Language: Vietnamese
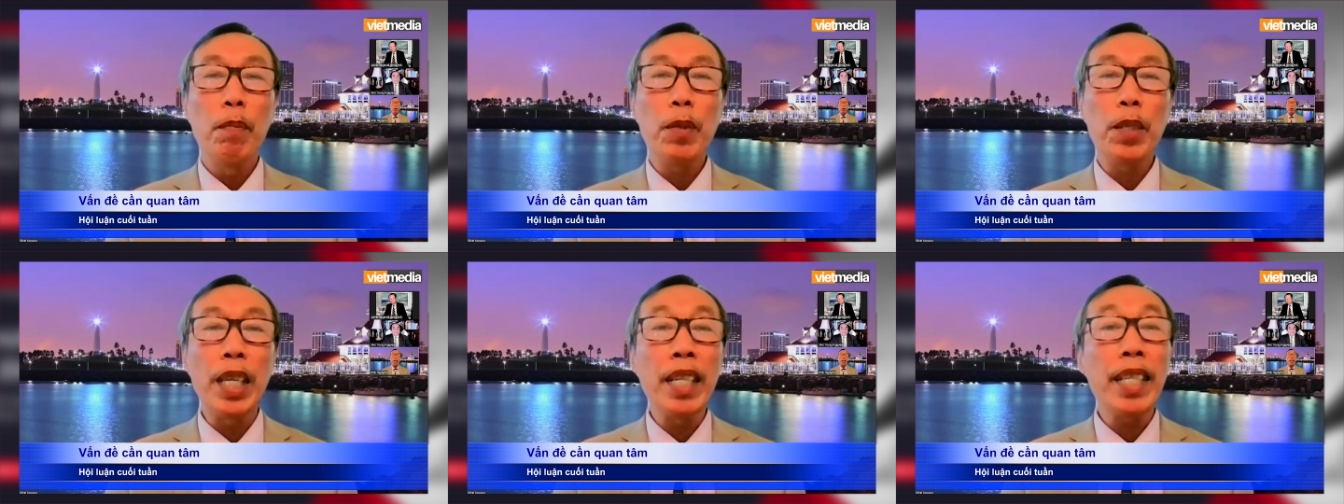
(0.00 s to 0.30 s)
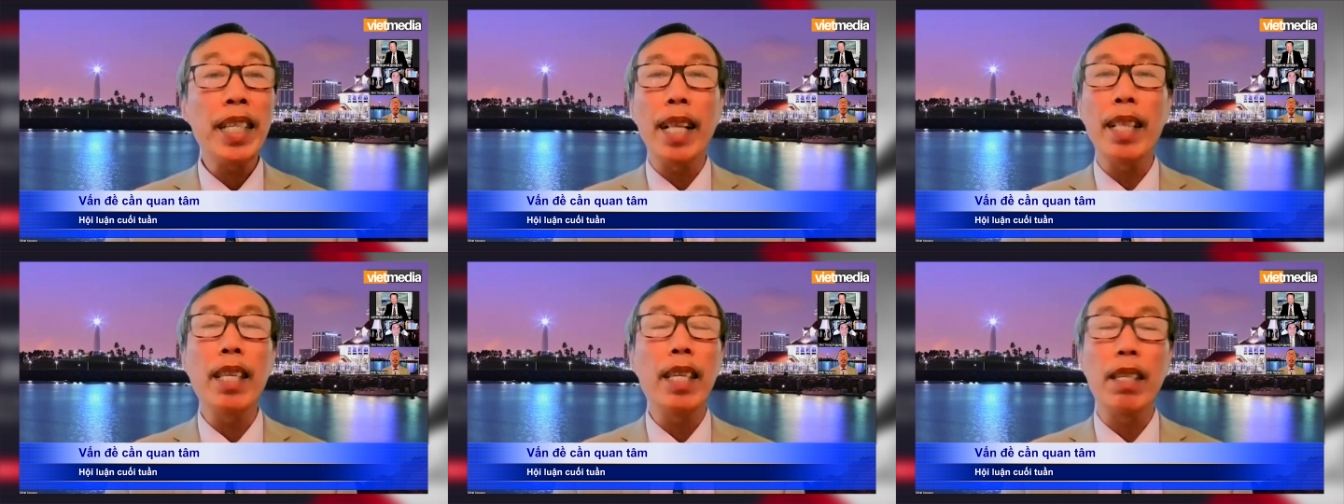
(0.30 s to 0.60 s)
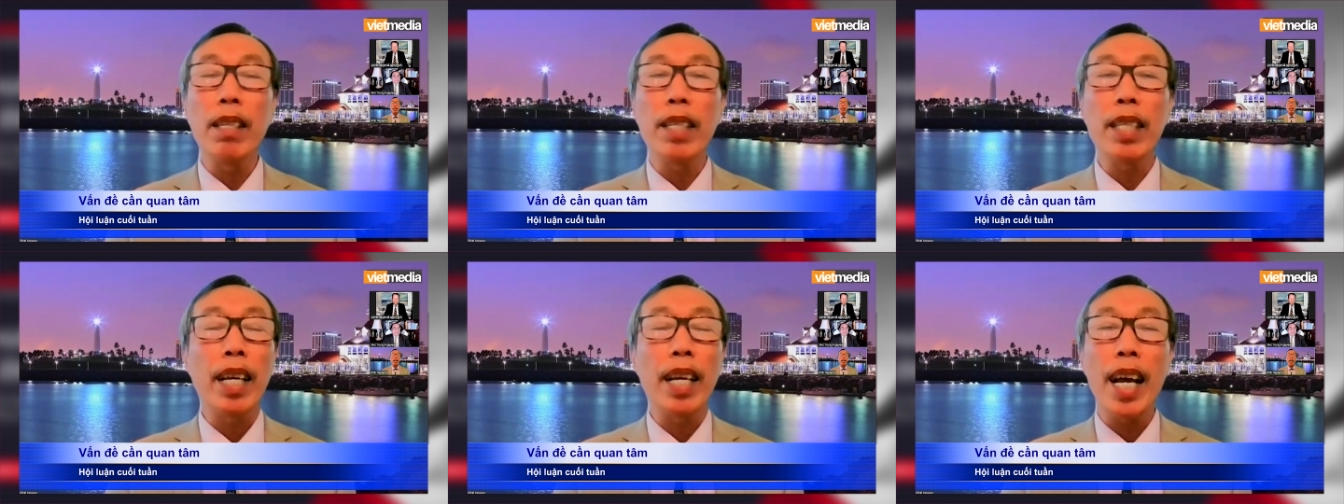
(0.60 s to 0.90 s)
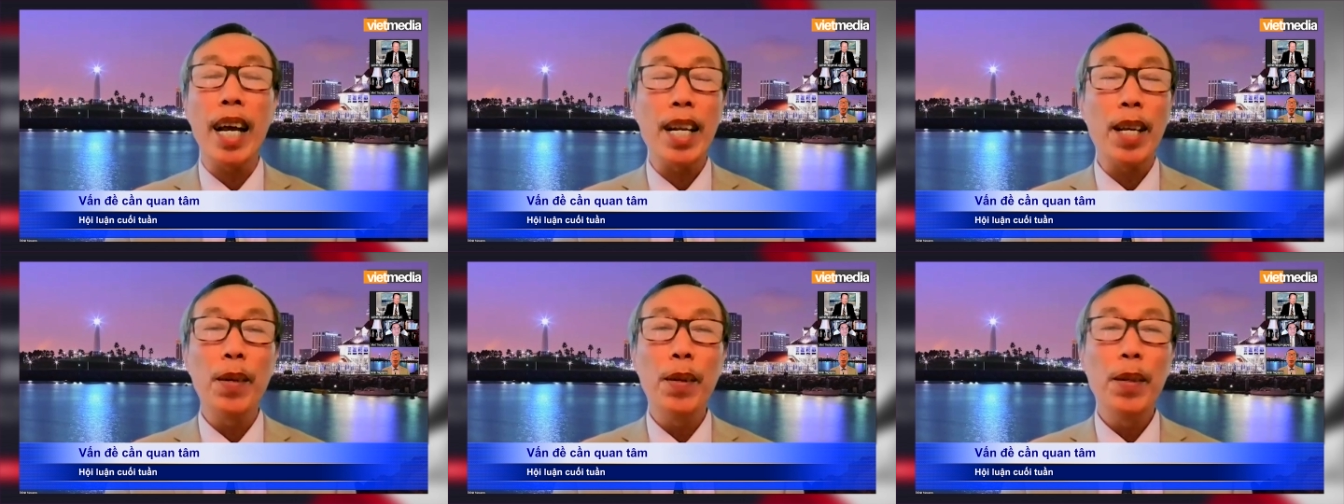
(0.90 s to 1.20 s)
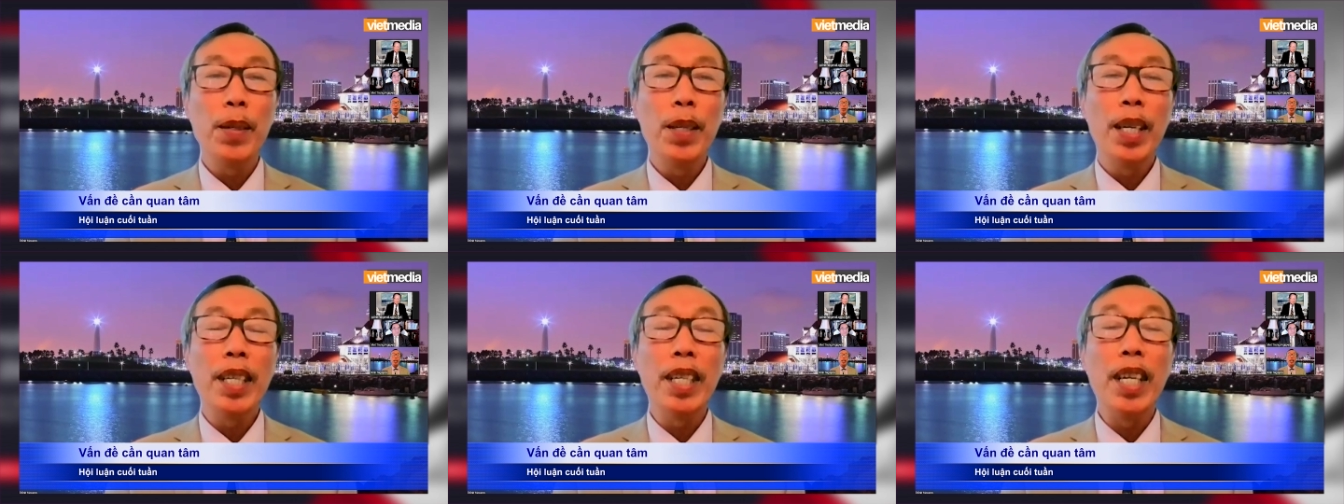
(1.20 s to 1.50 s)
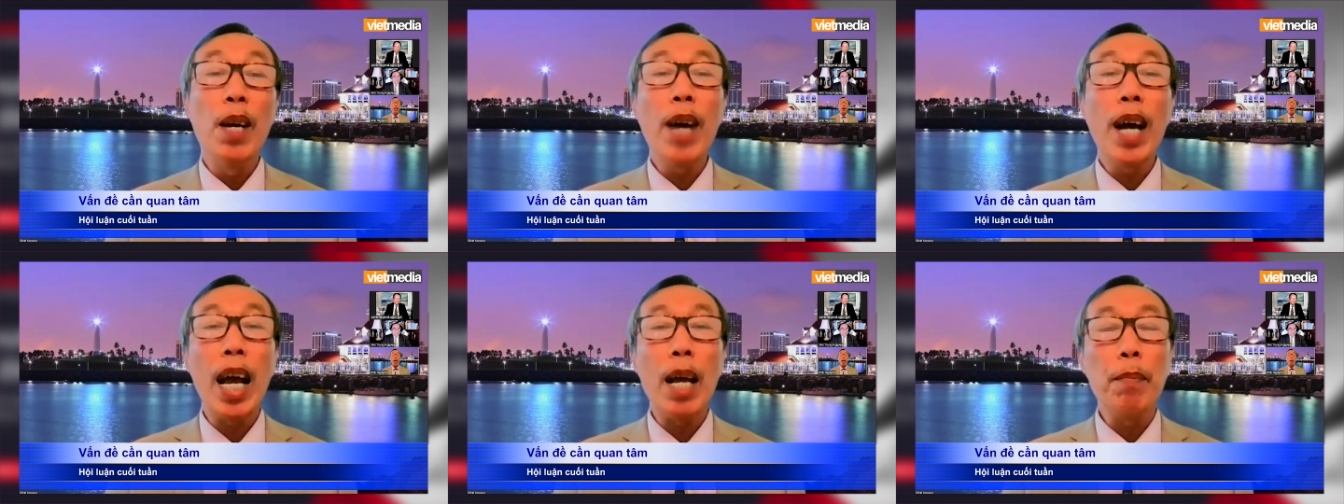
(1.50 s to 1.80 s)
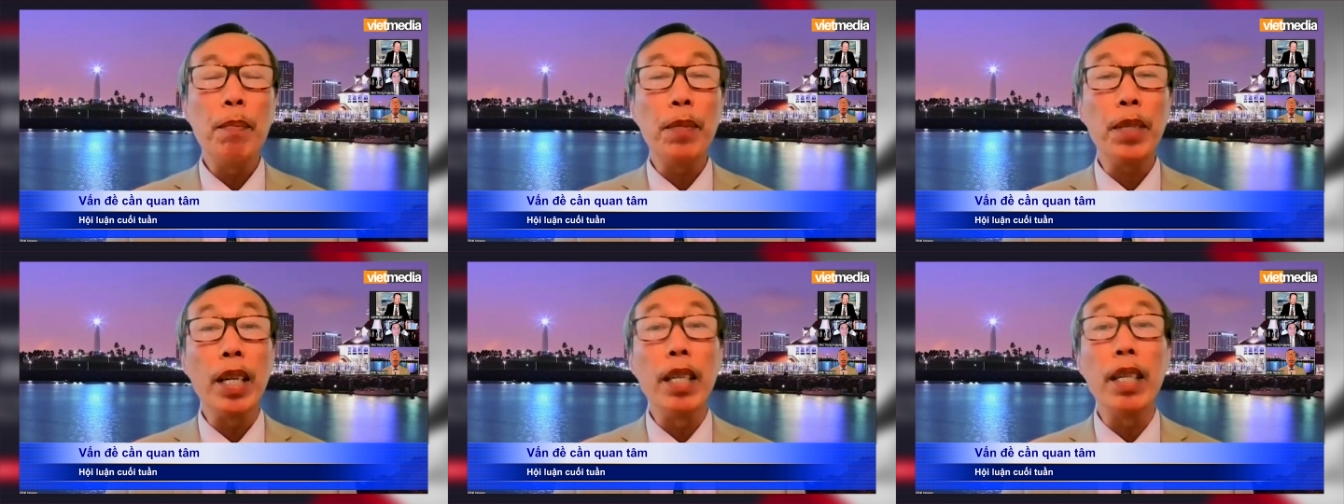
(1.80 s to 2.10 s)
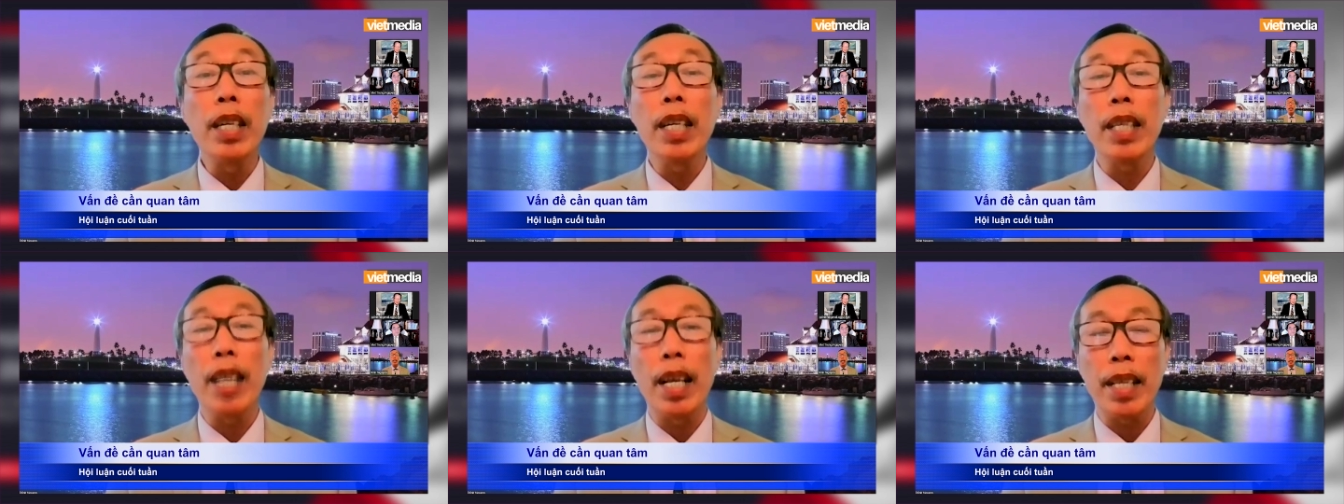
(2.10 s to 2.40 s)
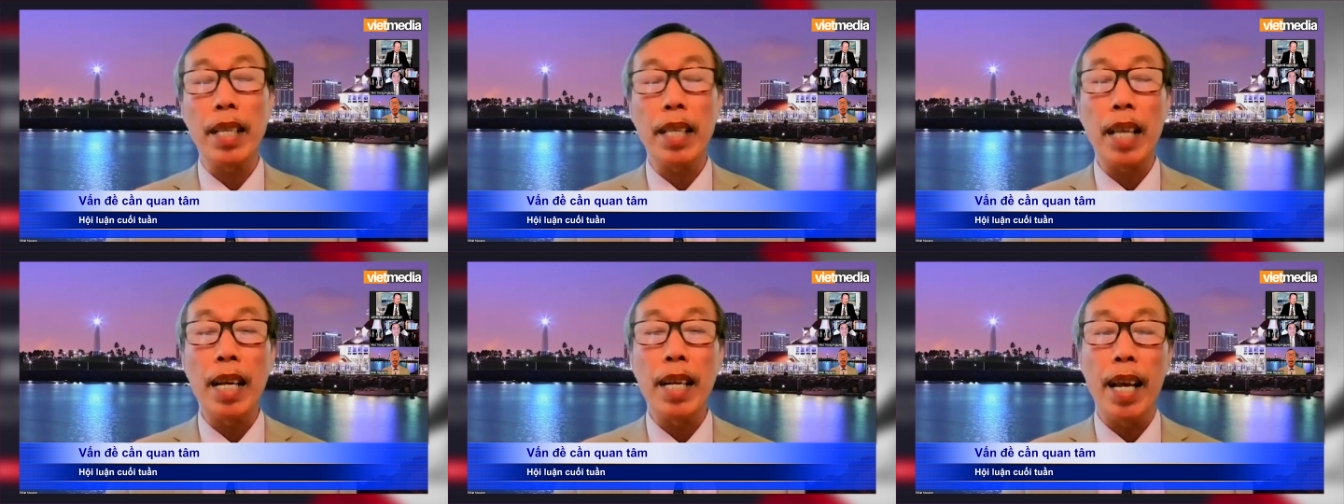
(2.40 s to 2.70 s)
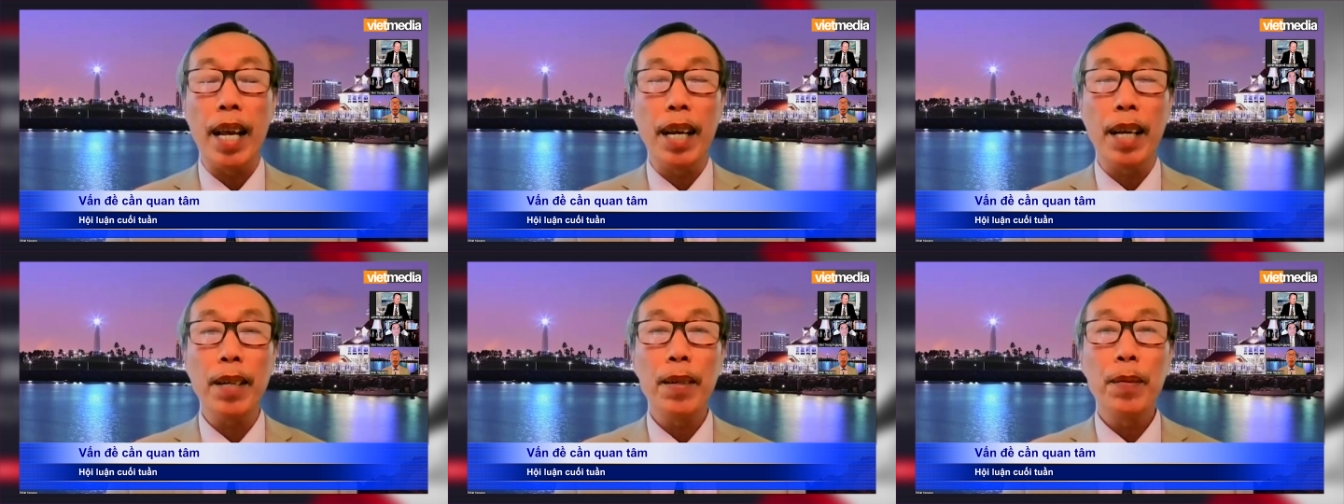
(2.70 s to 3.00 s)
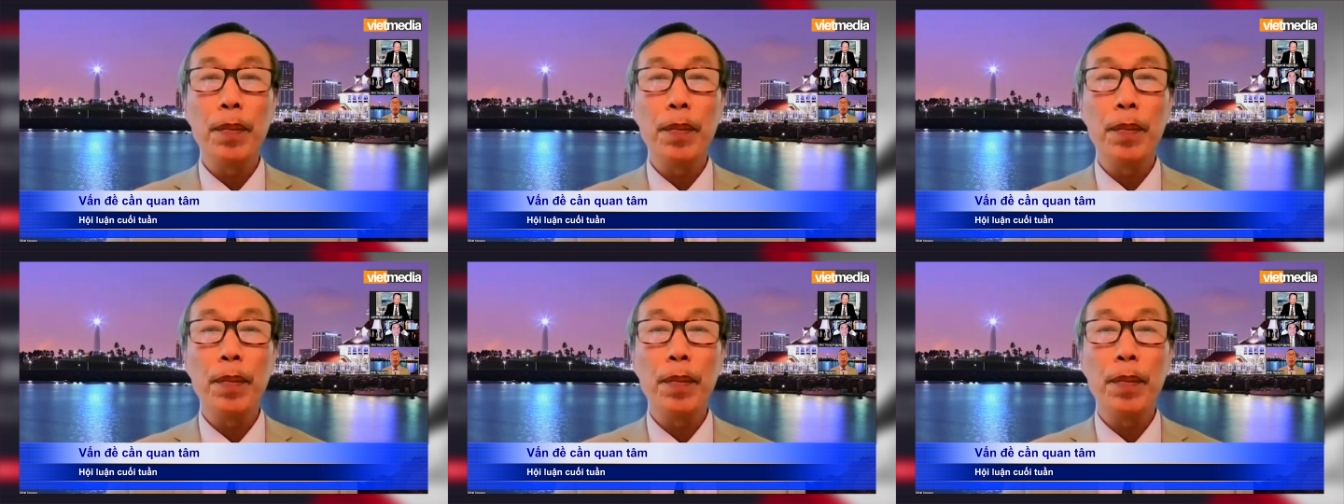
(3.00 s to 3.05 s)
chiến tranh thì chưa xảy ra đâu nếu hai trừ khi ta tai nạn